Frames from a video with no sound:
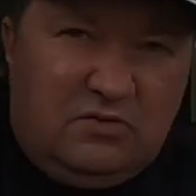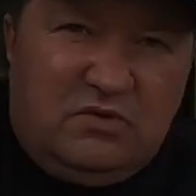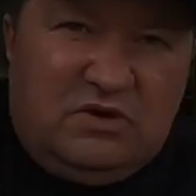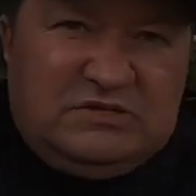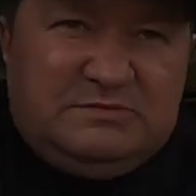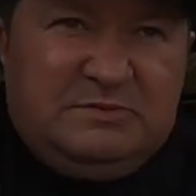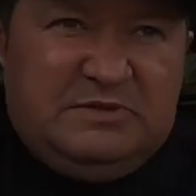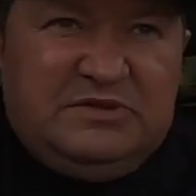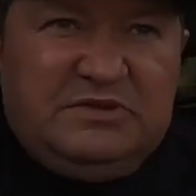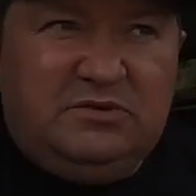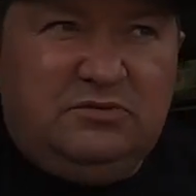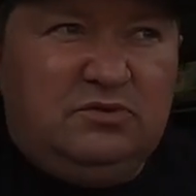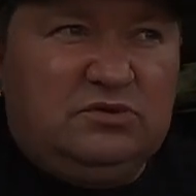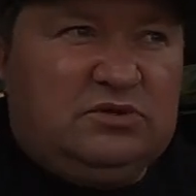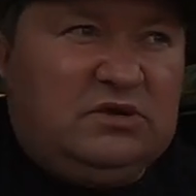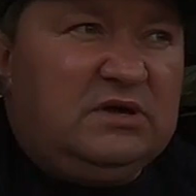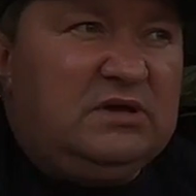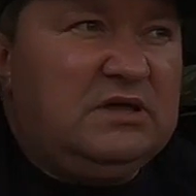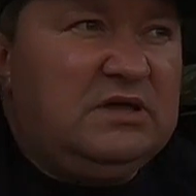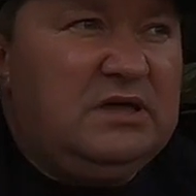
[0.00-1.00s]
у вас
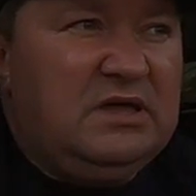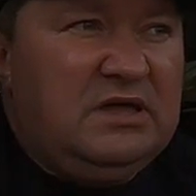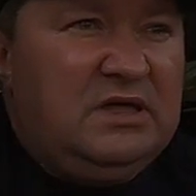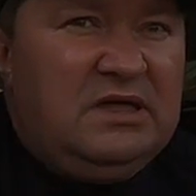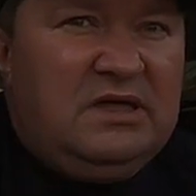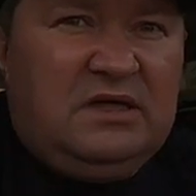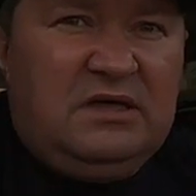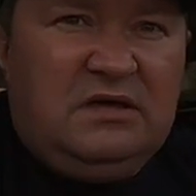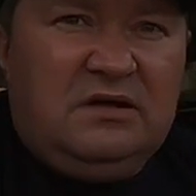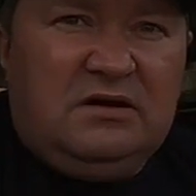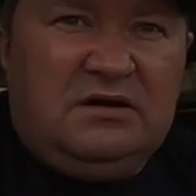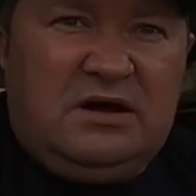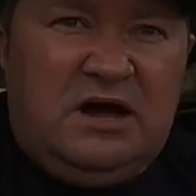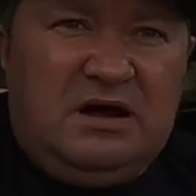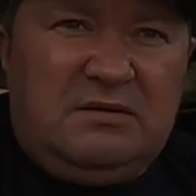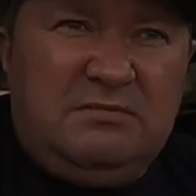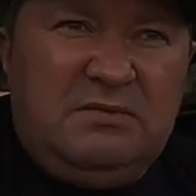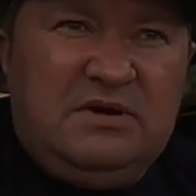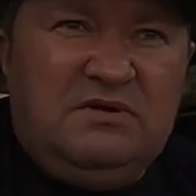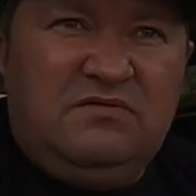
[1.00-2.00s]
патриота.
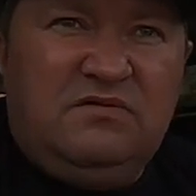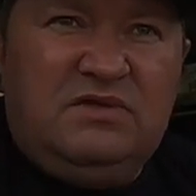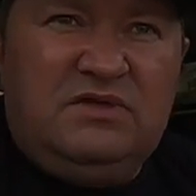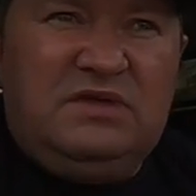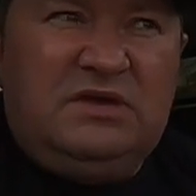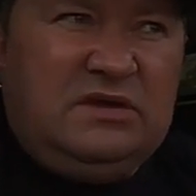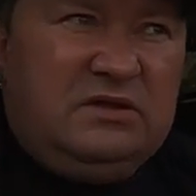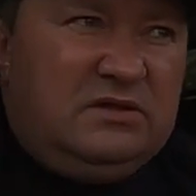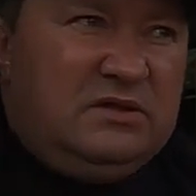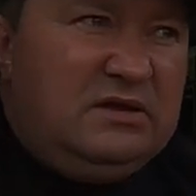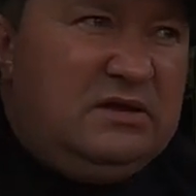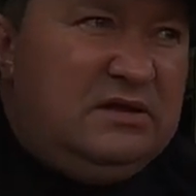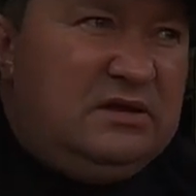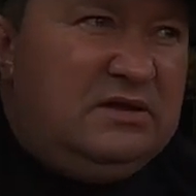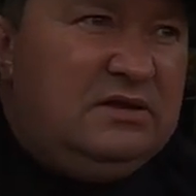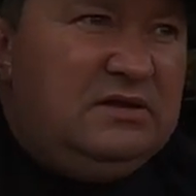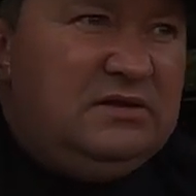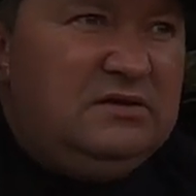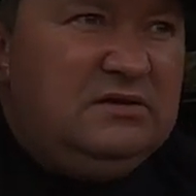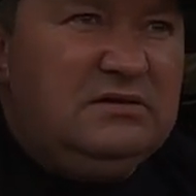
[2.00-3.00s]
Как мы его
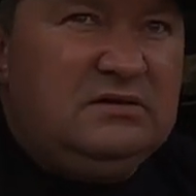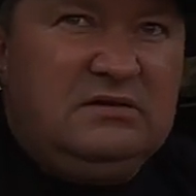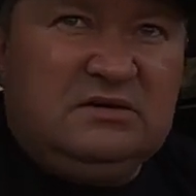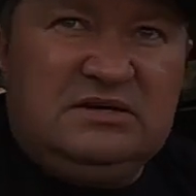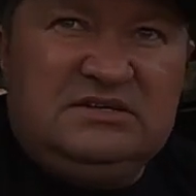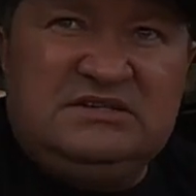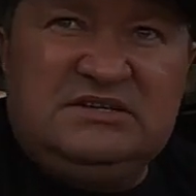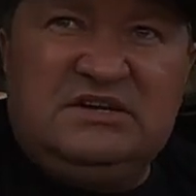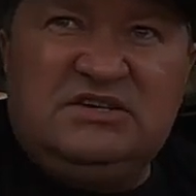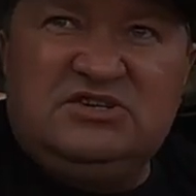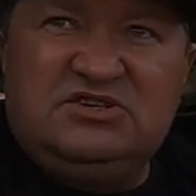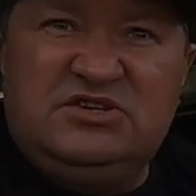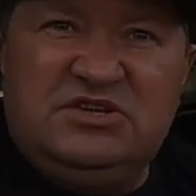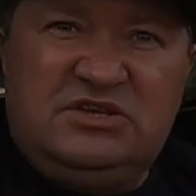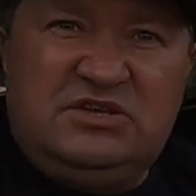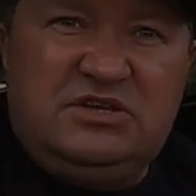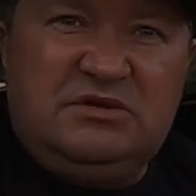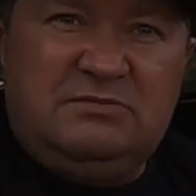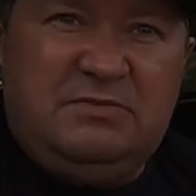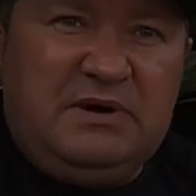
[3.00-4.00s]
делали,
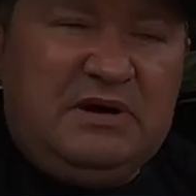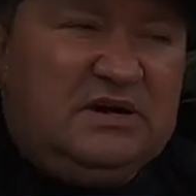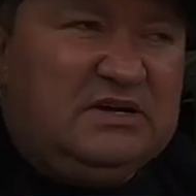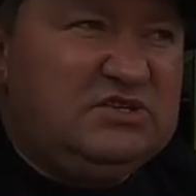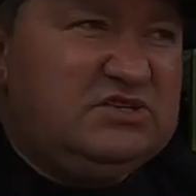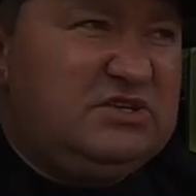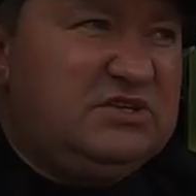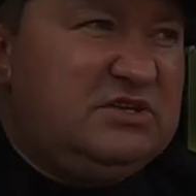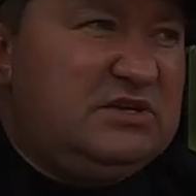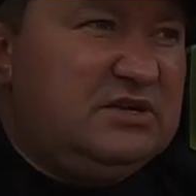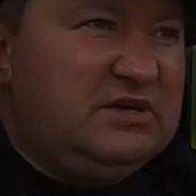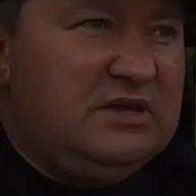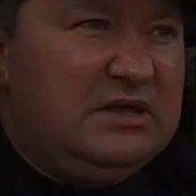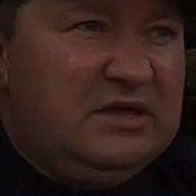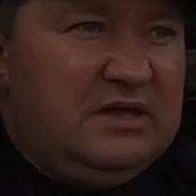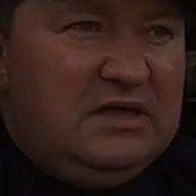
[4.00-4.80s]
расскажите, покажите.